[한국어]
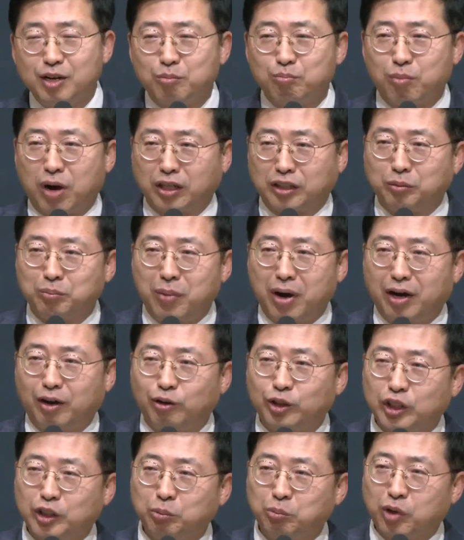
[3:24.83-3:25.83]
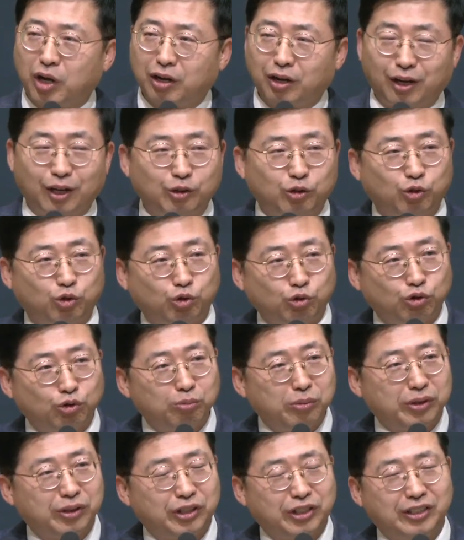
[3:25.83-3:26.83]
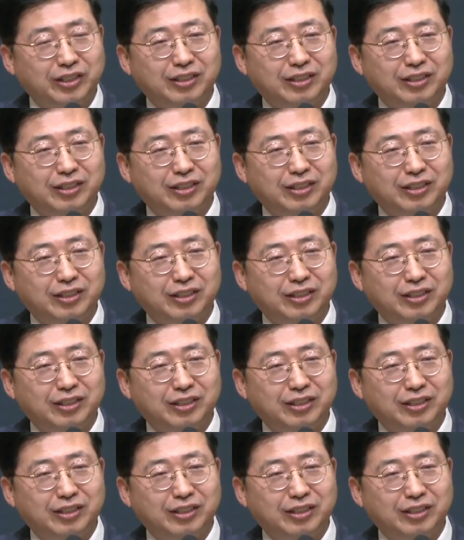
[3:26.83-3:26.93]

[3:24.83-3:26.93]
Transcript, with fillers: 마지막으로 심각하게 죽음에